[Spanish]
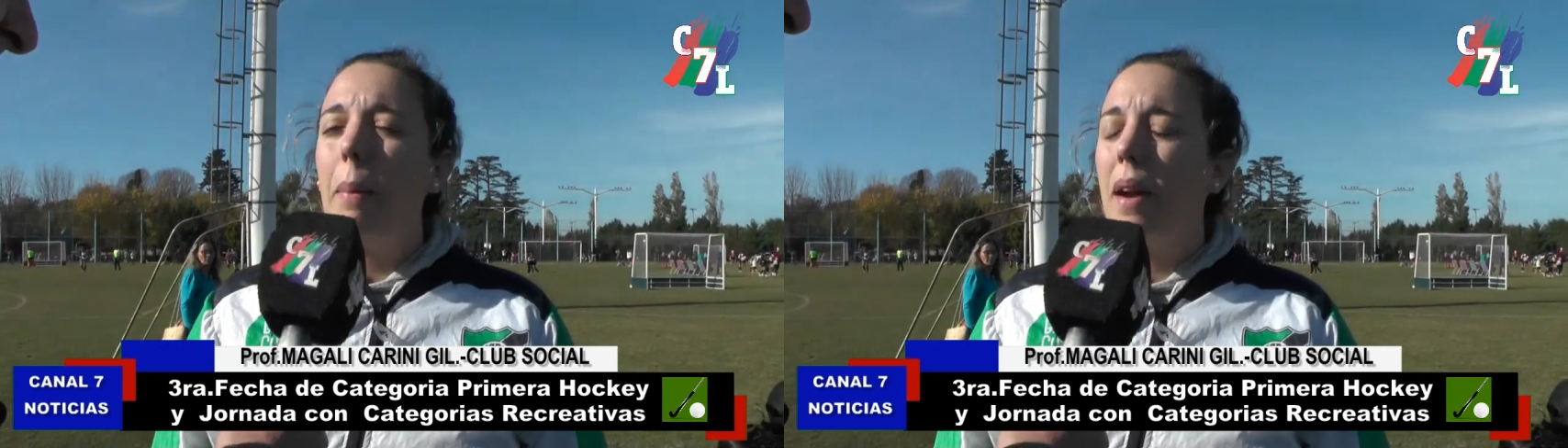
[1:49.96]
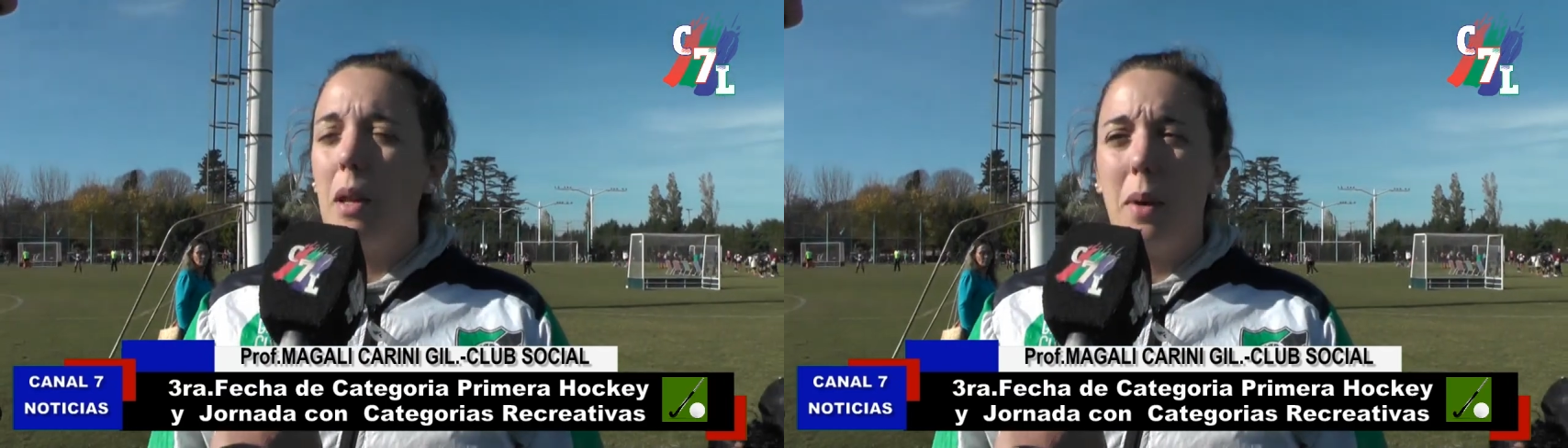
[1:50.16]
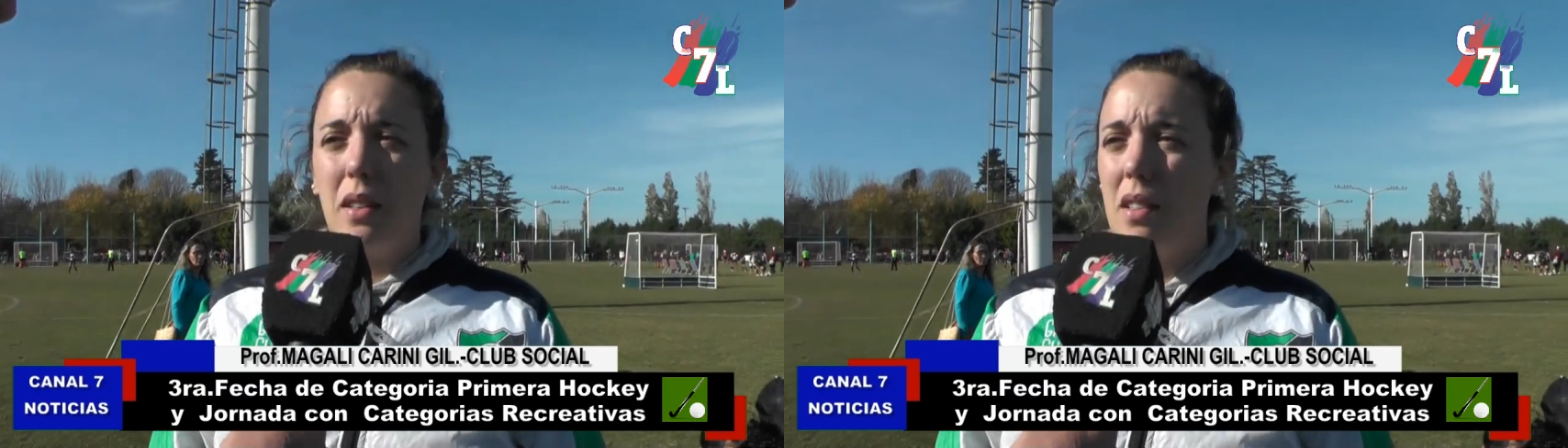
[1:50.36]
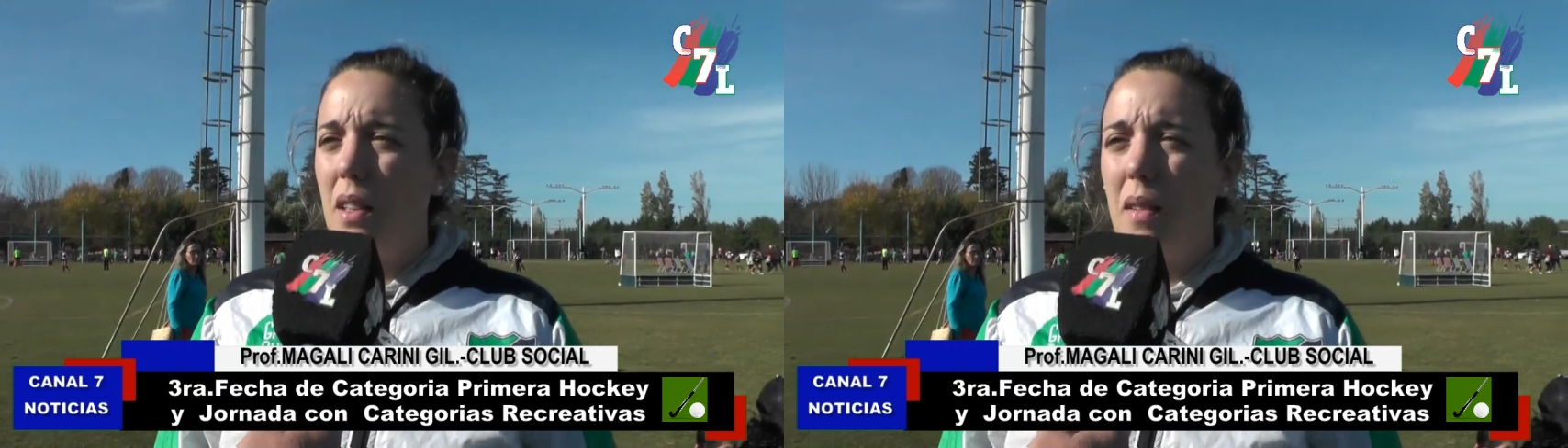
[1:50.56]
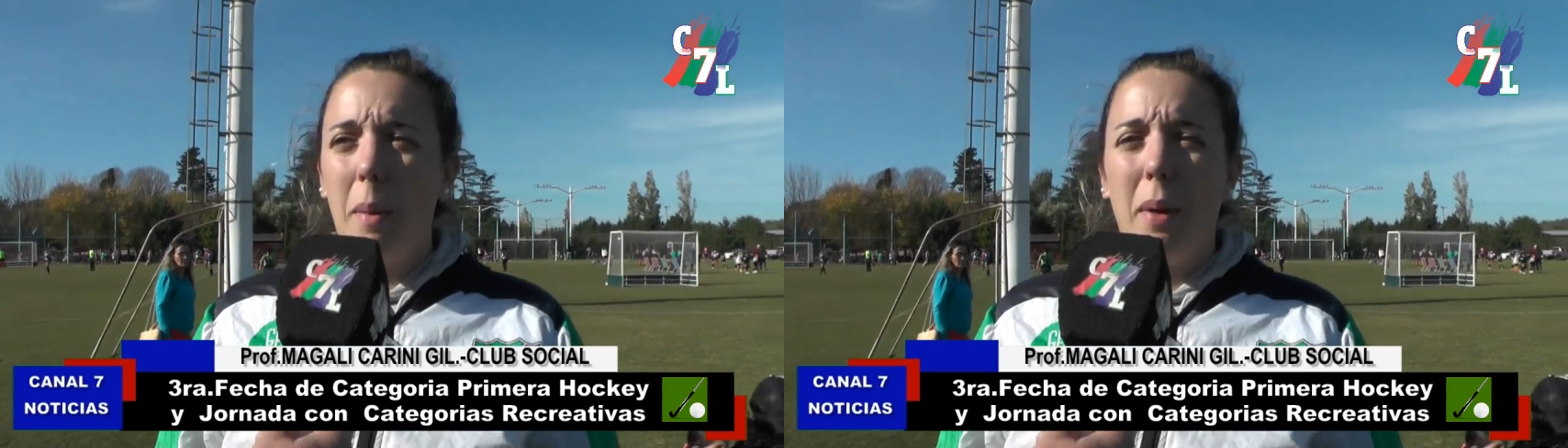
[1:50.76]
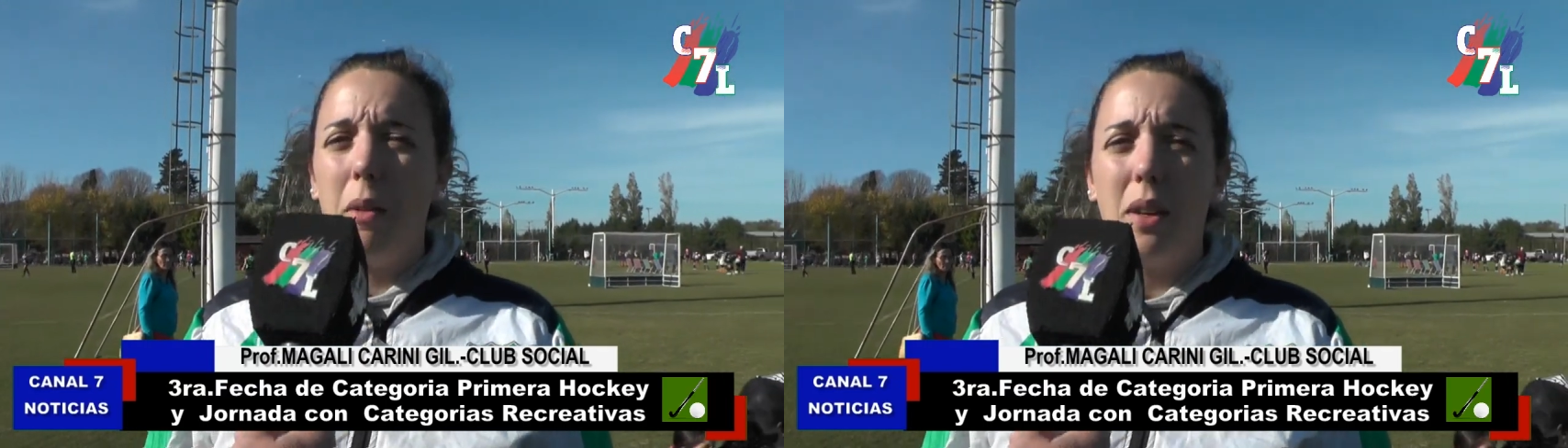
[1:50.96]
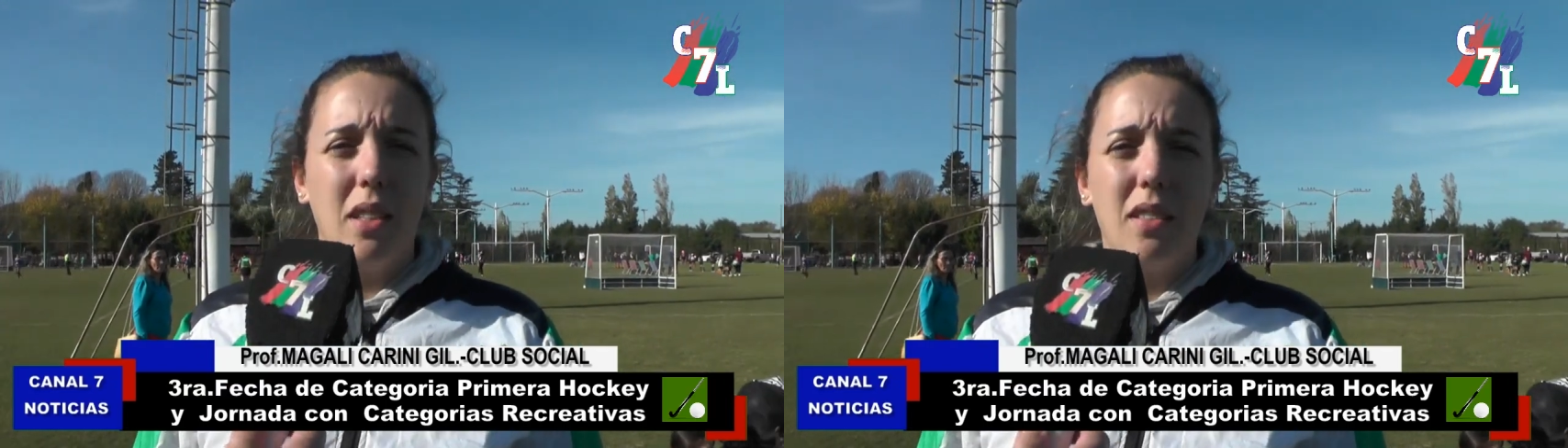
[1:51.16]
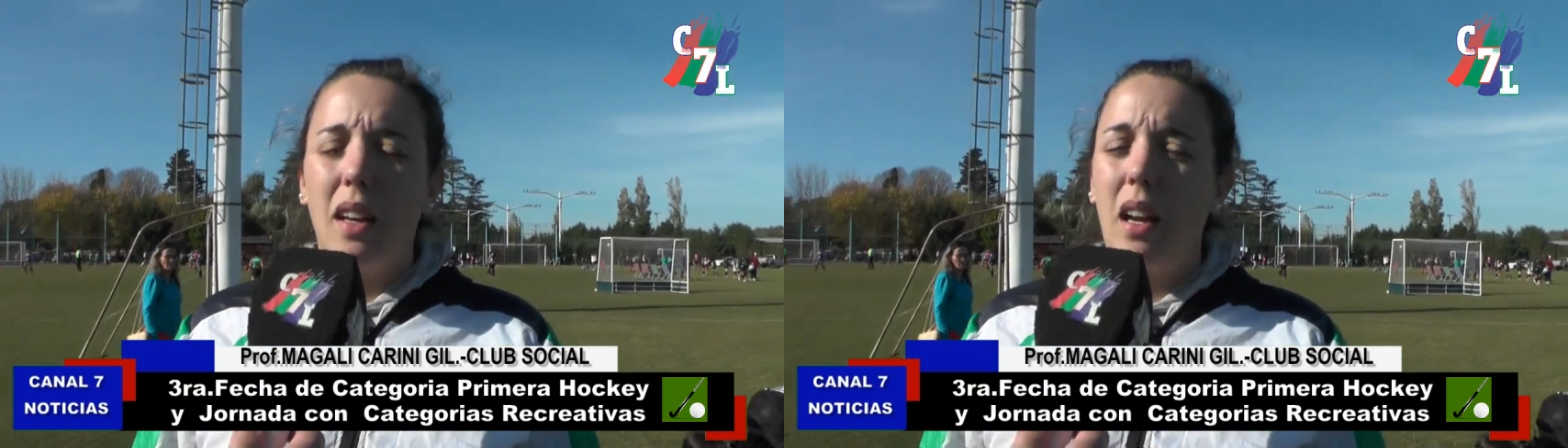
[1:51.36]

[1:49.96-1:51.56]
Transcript: es para divertirse, es para divertirse y que